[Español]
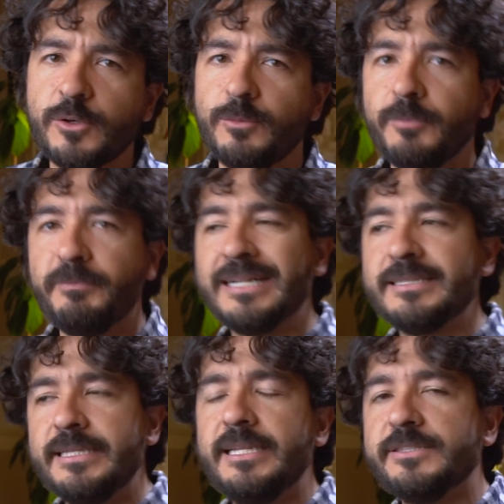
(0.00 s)
como
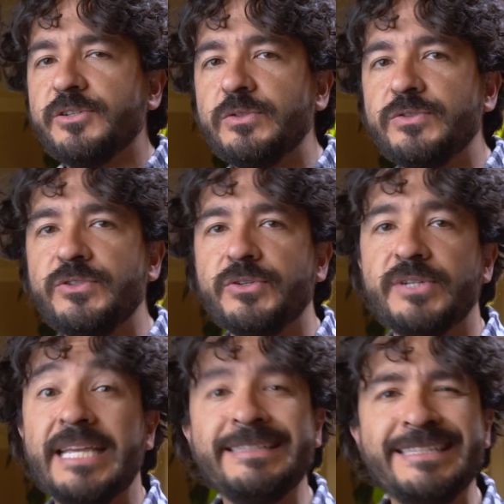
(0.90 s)
parte de la
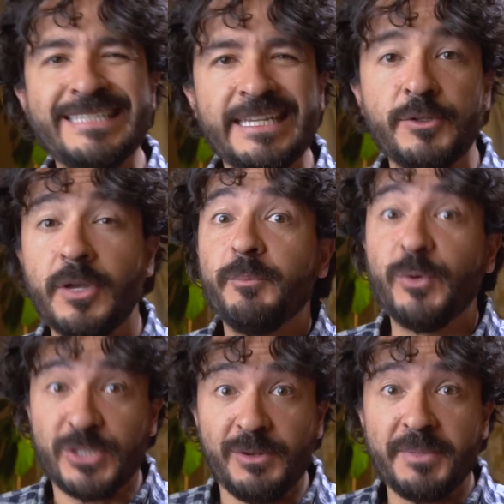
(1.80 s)
solución en diseño.
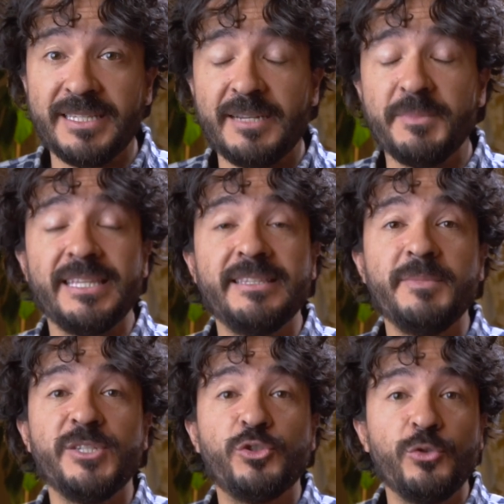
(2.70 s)
Posiblemente la mitad de
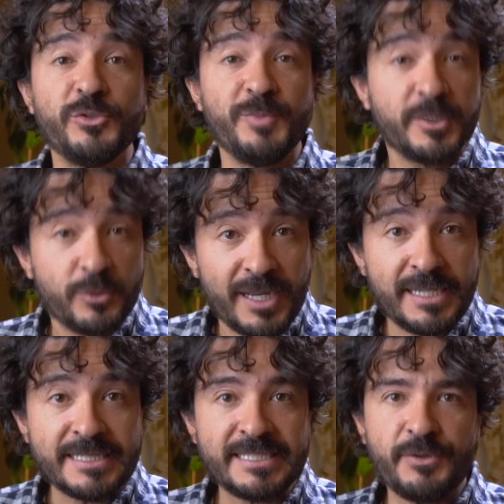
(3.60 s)
mis tours
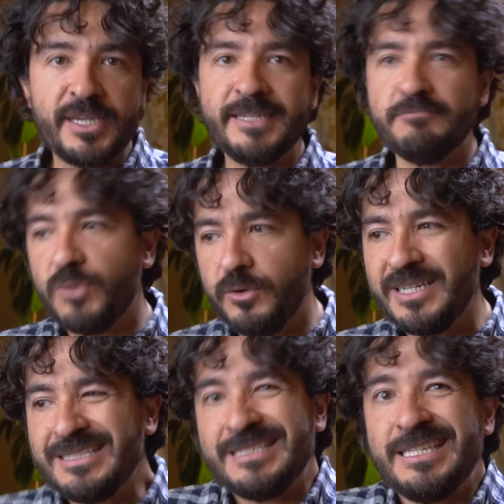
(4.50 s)
virtuales se vean en
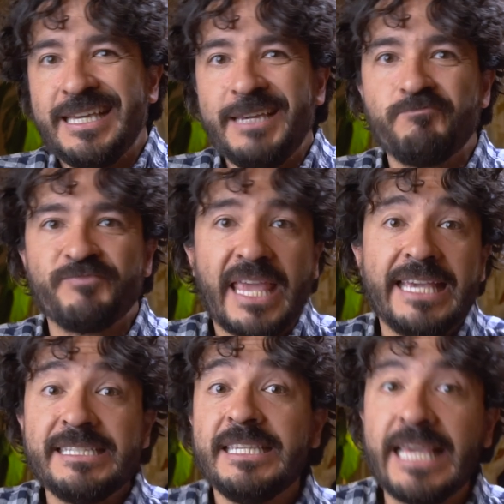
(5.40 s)
móviles, así que
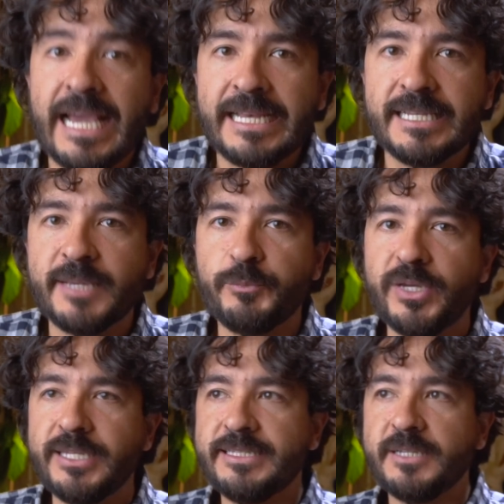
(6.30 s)
es ideal que
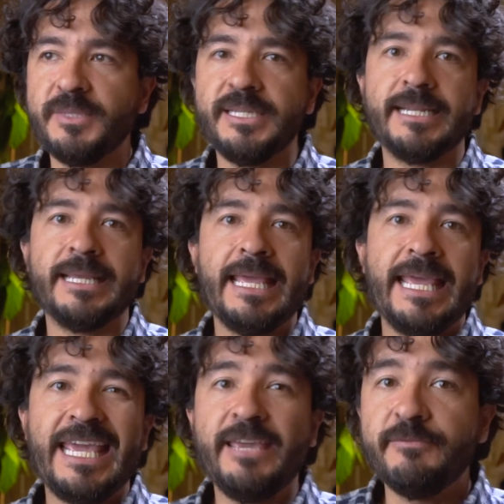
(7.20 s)
pueda determinar
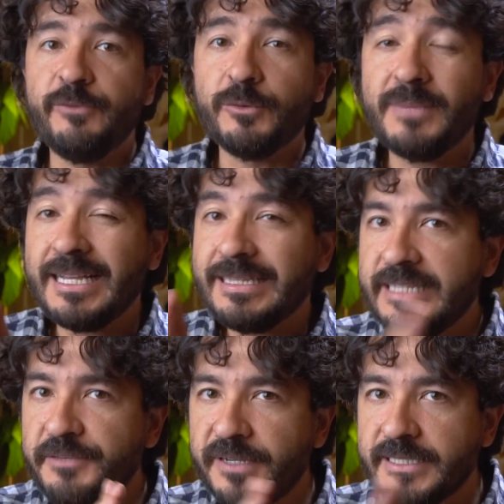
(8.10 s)
en forma
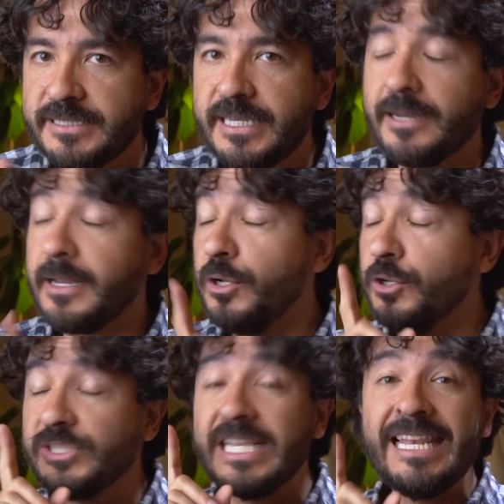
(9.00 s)
diferenciar
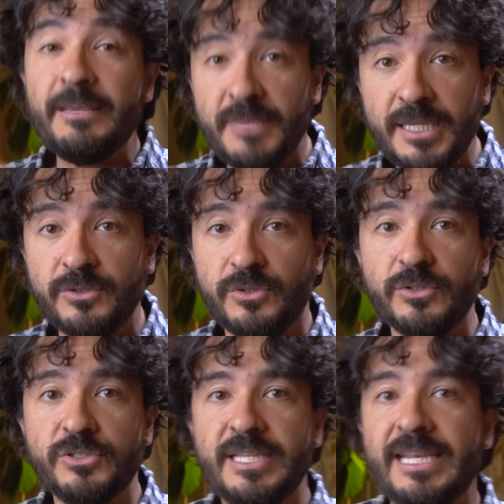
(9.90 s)
los
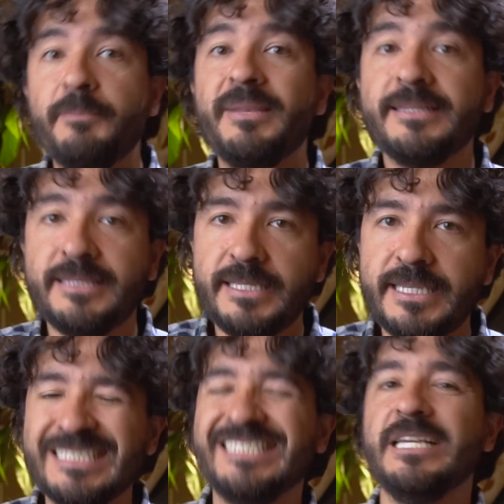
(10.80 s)
elementos de la
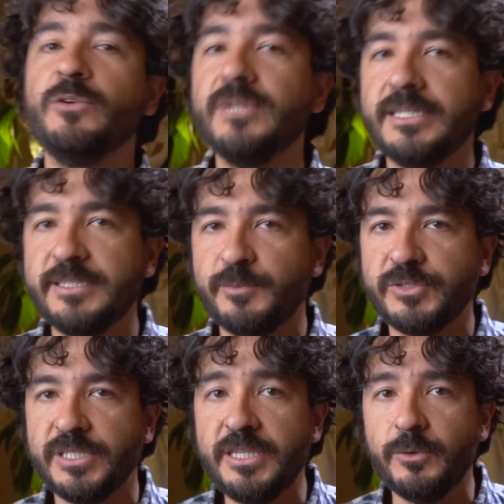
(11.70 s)
plantilla según el
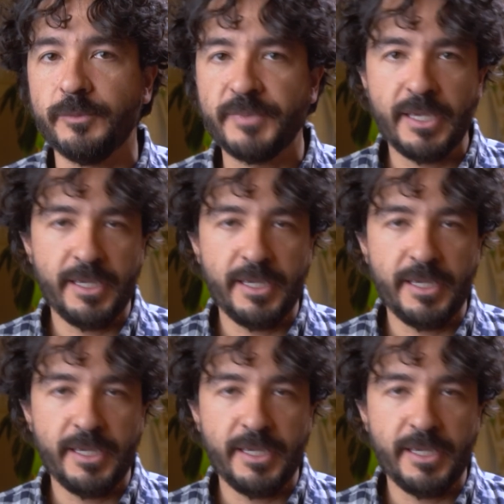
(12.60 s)
dispositivo.